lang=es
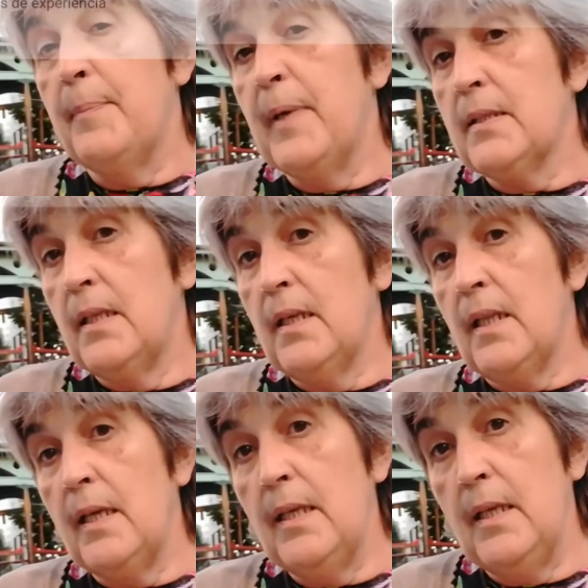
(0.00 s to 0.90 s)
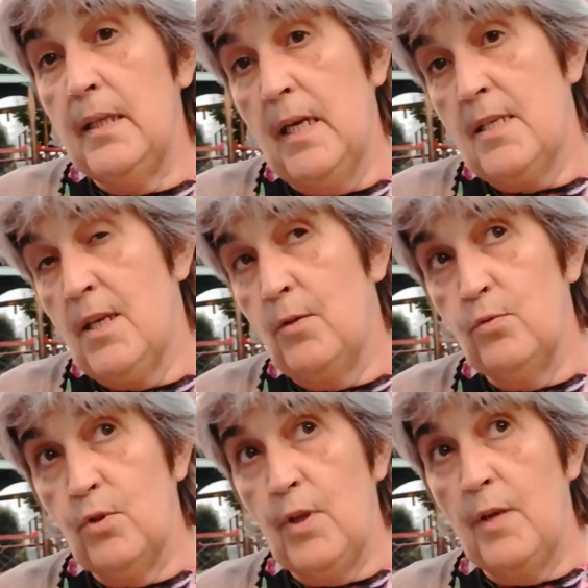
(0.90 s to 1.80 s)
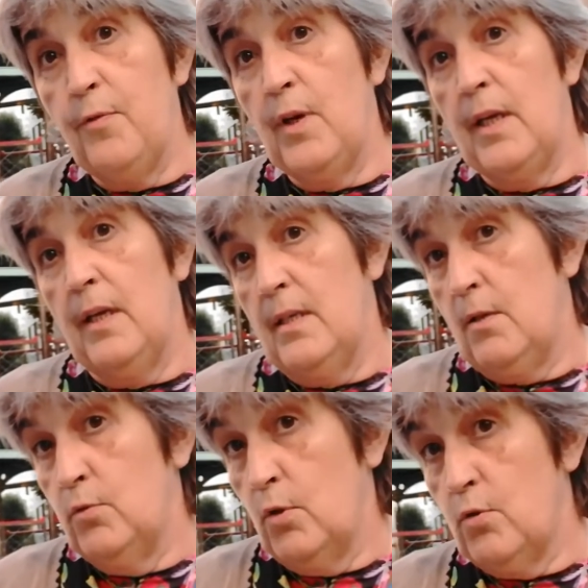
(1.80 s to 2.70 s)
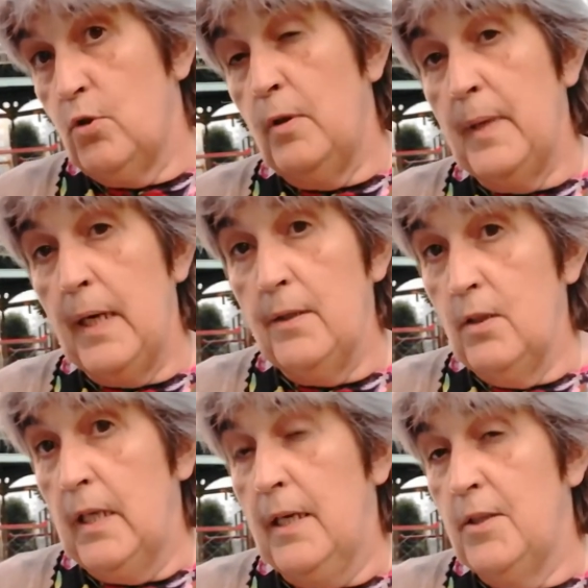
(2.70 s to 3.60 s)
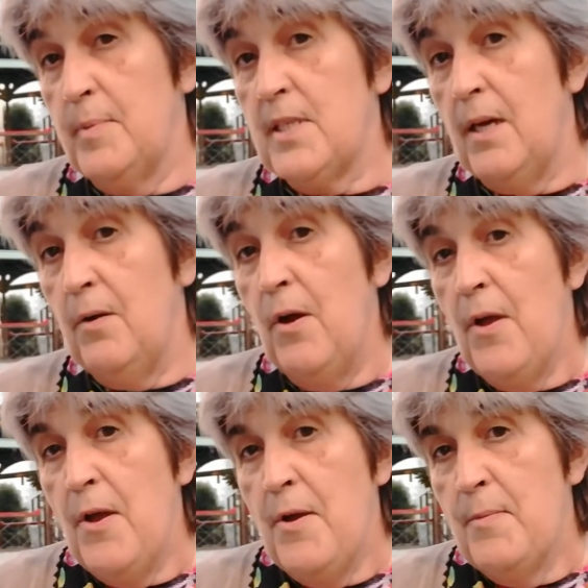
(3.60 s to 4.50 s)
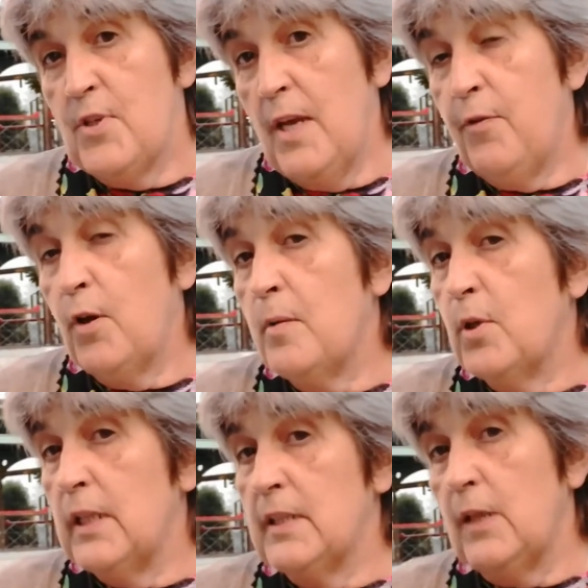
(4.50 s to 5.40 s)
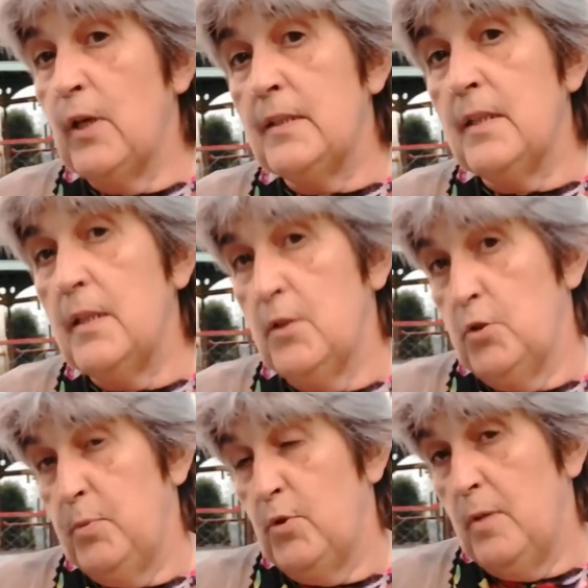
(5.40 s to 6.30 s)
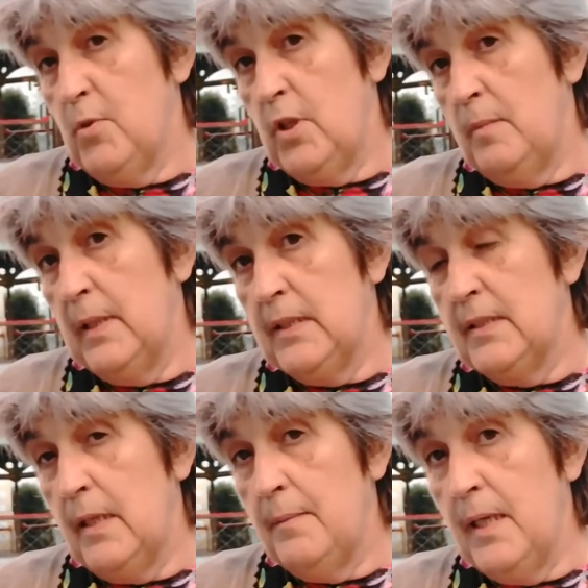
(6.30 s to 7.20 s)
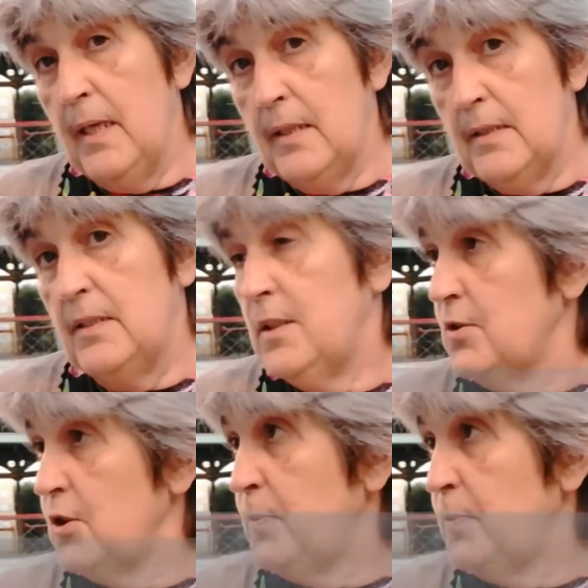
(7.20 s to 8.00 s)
partir de allí, en el segundo ya fue el segundo curso de verano, el del año pasado, pues ya fue como el detonante, nos pusimos en marcha a trabajar distintos